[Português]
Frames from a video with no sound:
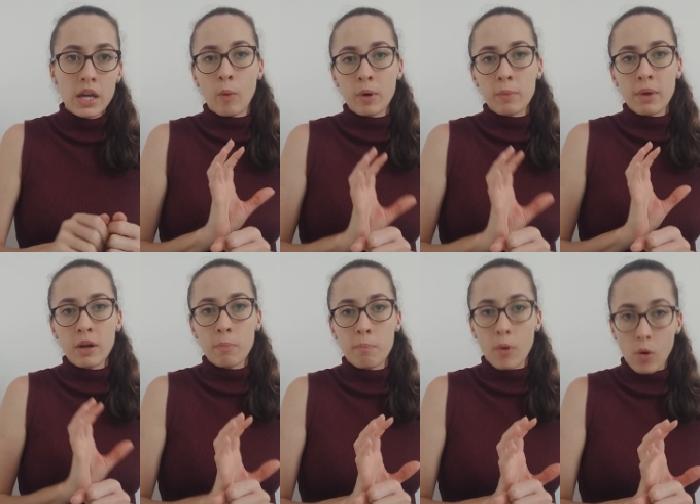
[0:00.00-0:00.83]
O
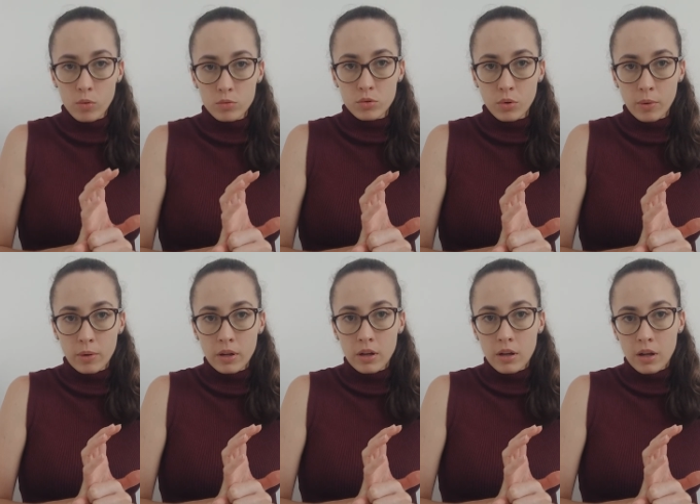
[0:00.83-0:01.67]
primeiro ponto
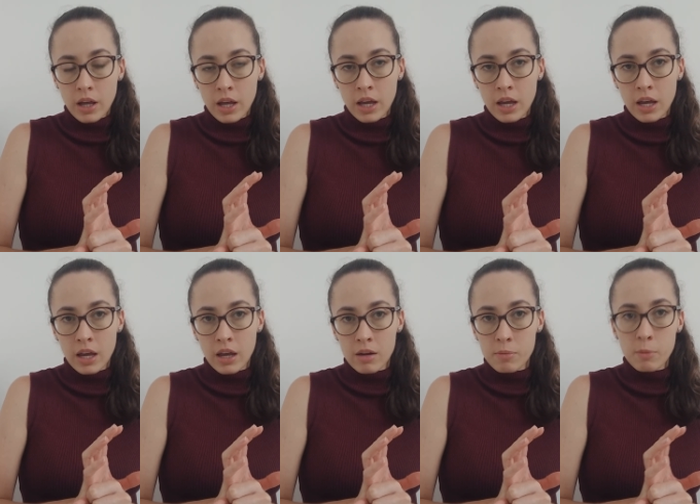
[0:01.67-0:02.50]

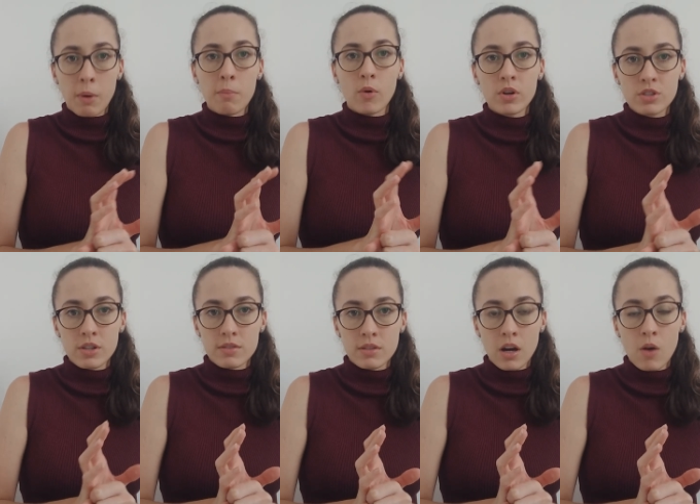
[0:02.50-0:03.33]
é, para uma boa
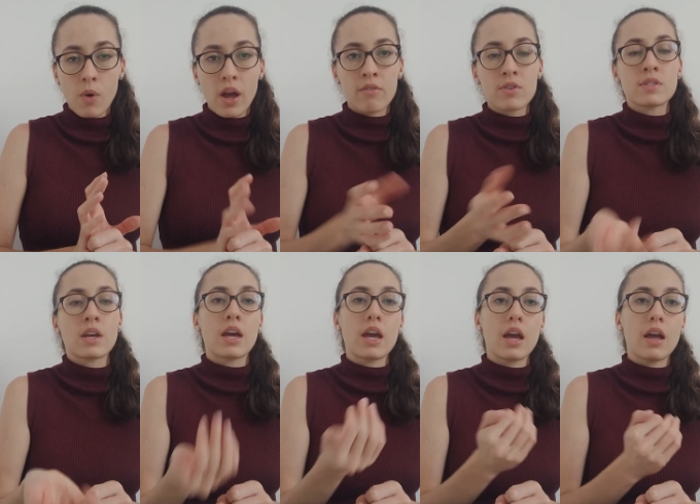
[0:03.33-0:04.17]
gestão é você